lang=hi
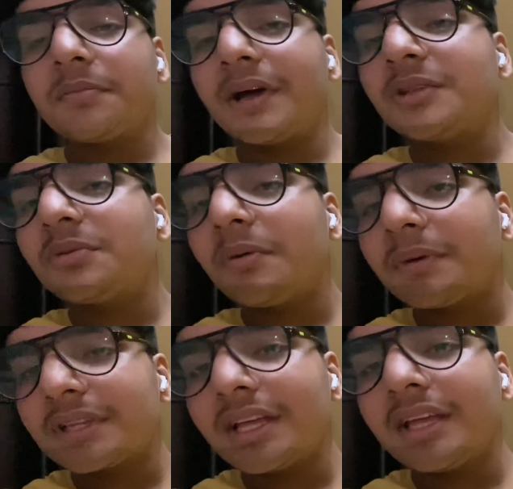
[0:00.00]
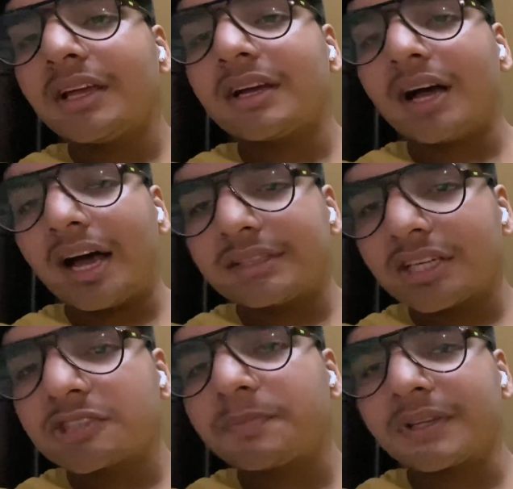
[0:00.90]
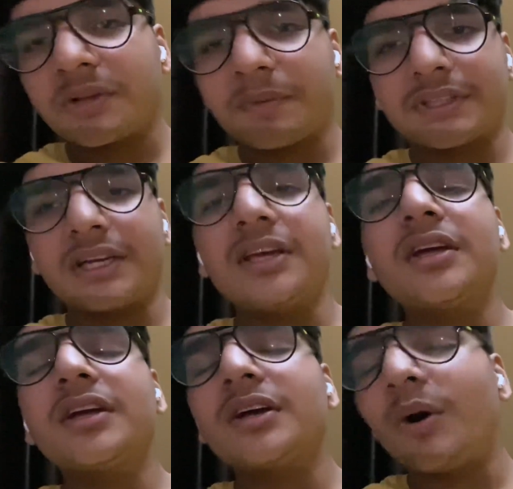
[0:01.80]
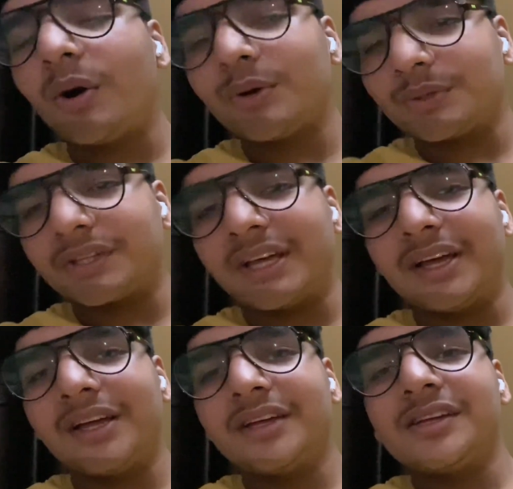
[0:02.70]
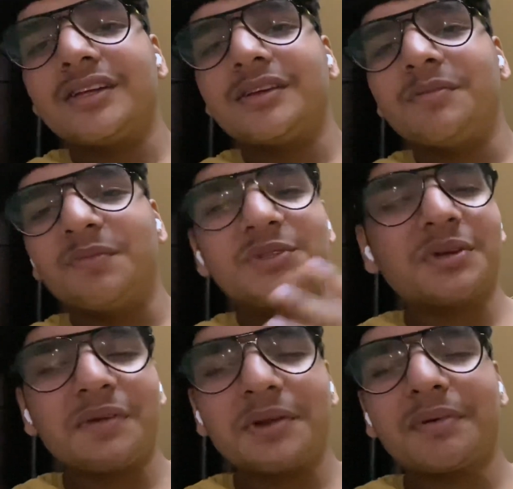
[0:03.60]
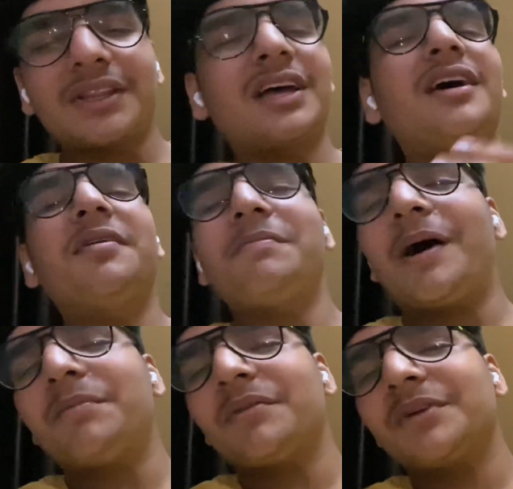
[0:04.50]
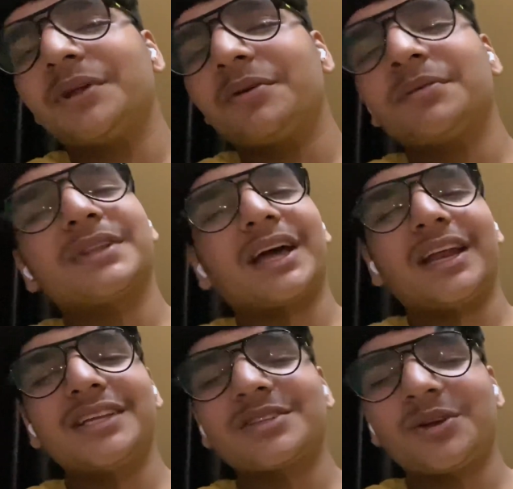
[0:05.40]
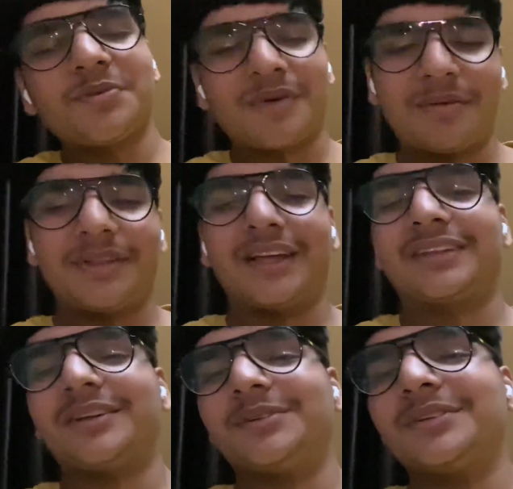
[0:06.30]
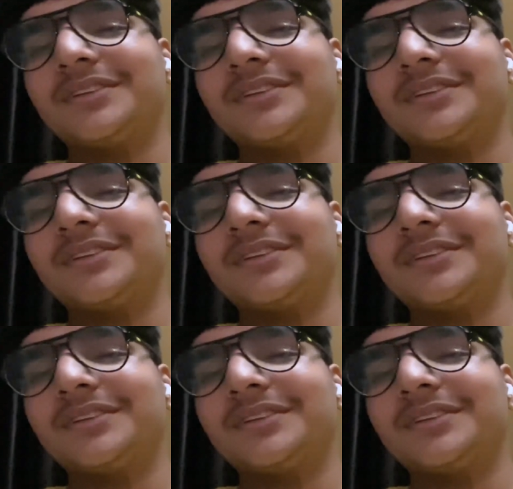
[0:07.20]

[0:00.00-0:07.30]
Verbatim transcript: भाई तुम्हें पता है एक आदर्श पति पत्नी कौन होते हैं मुझे भी नहीं पता पापा वीडियो में बता रहे हैं चलो मैं भी देखता हूँ